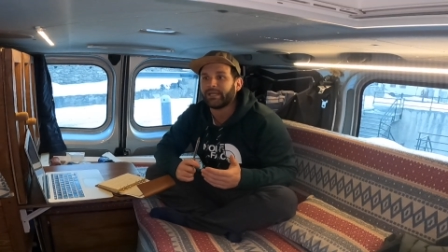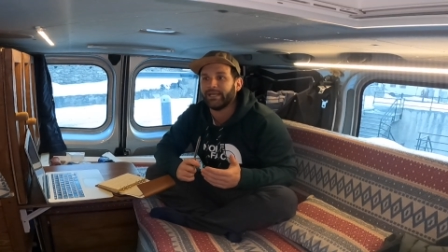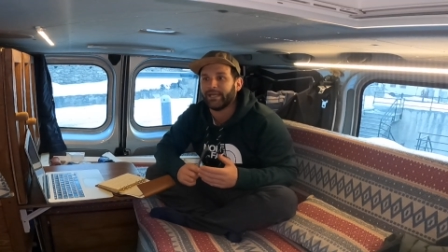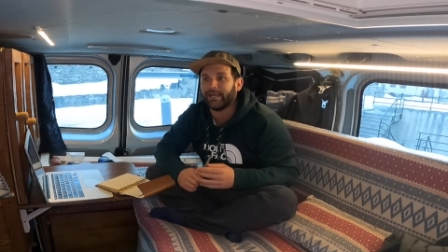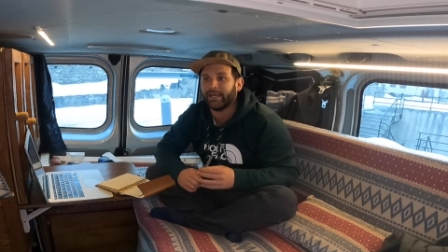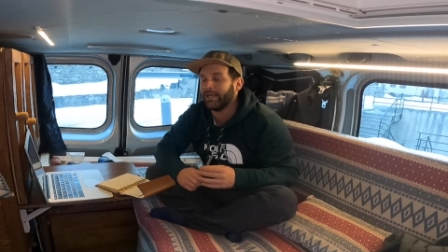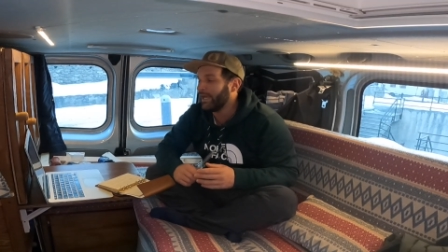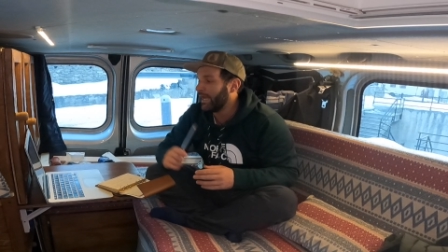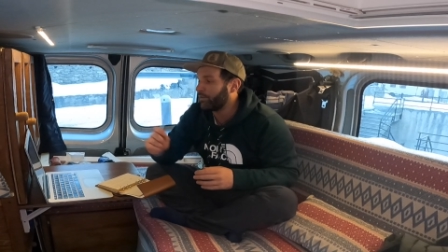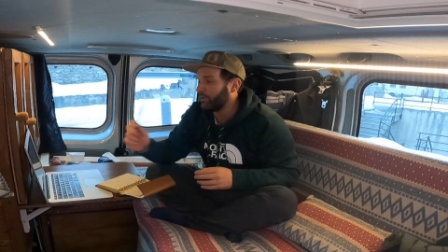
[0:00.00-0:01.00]
e,
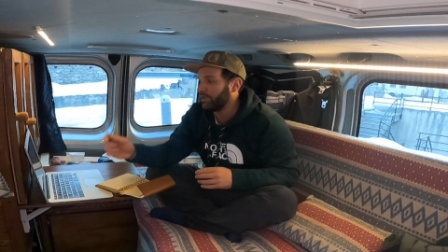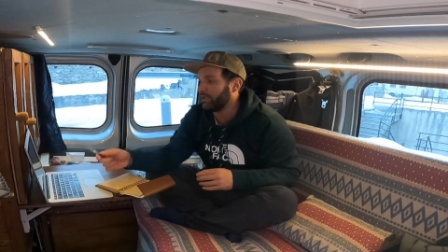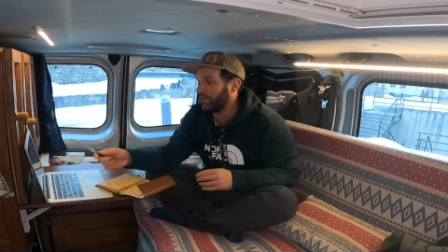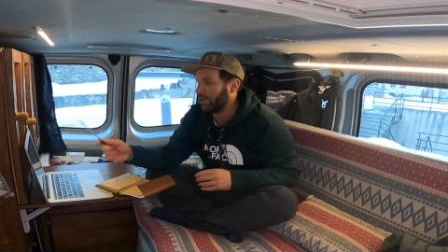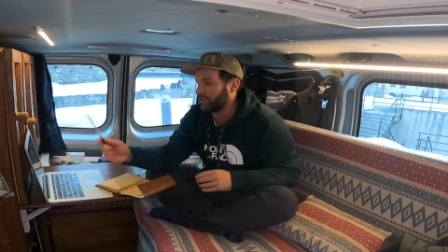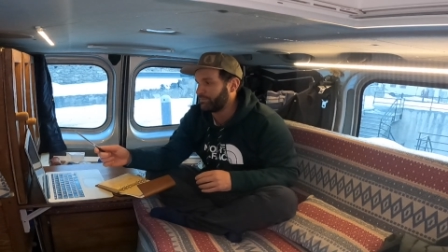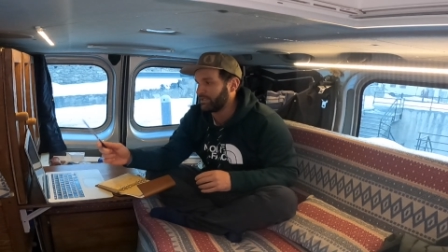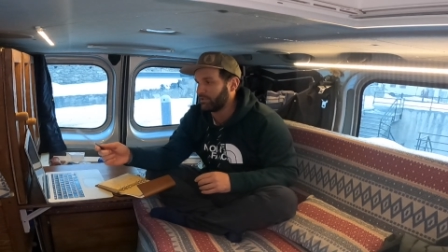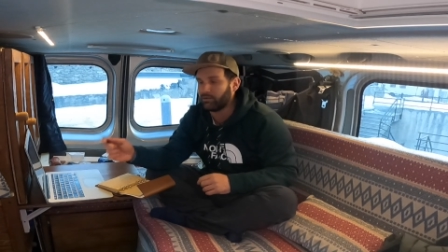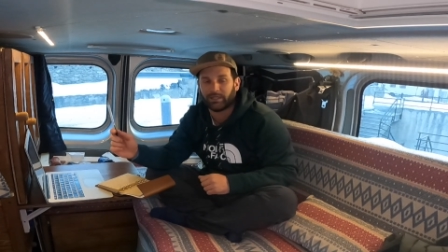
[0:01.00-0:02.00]
e quindi la
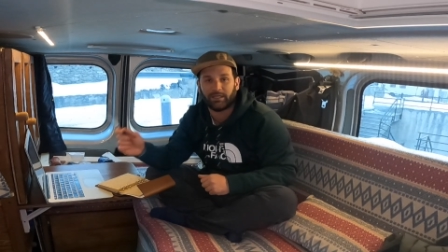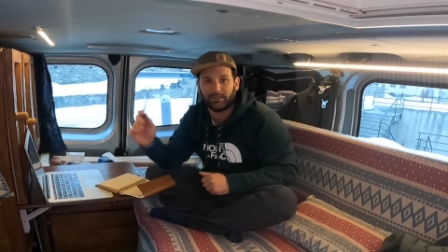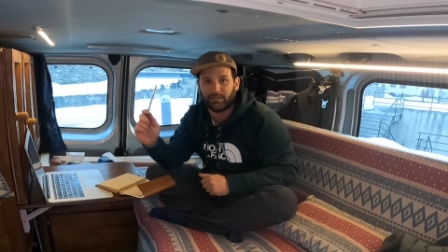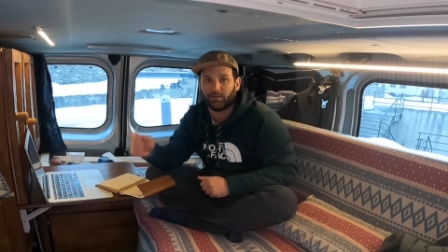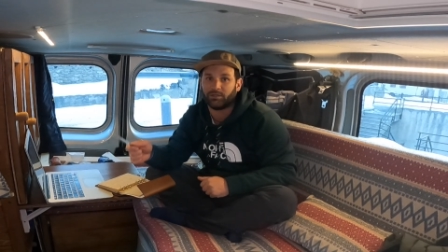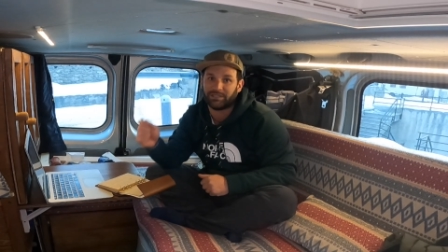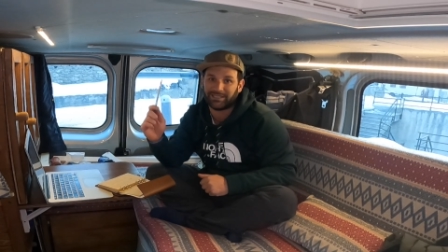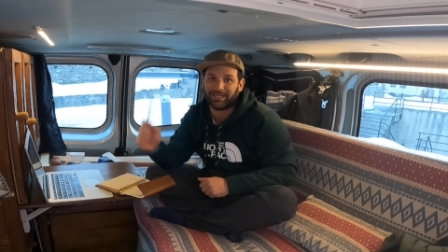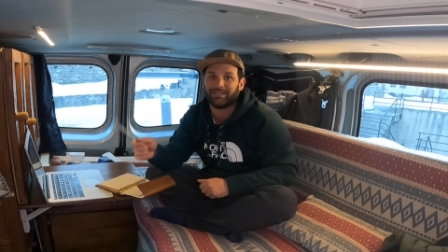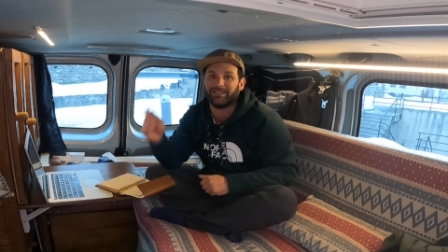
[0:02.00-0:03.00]
spesa totale delle docce è
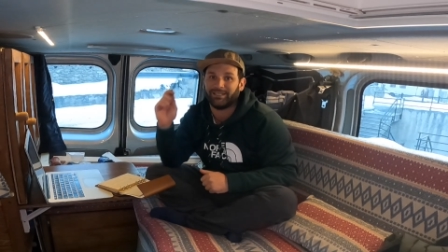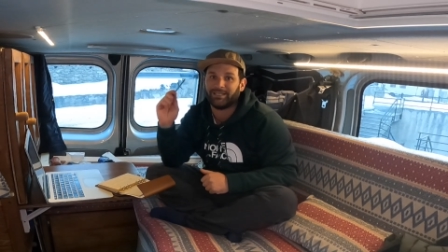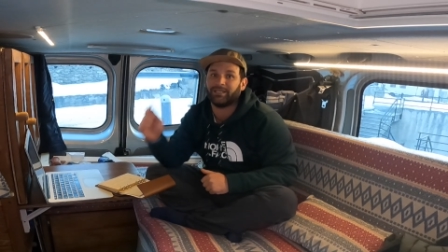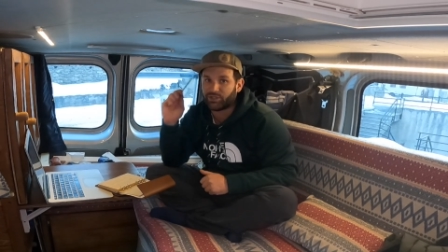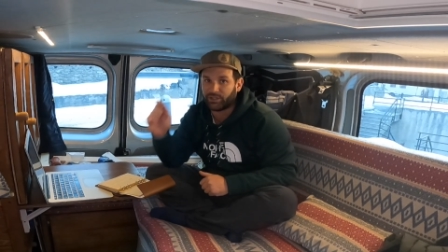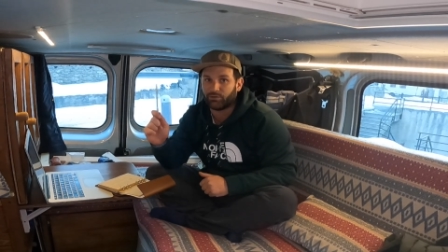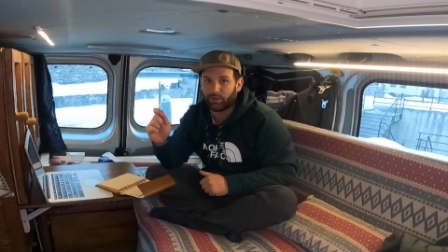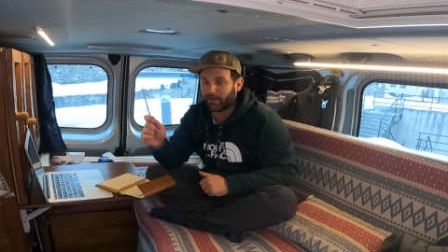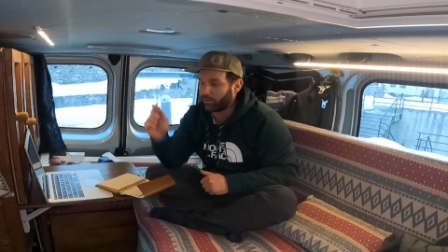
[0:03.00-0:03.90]
stata di 5,50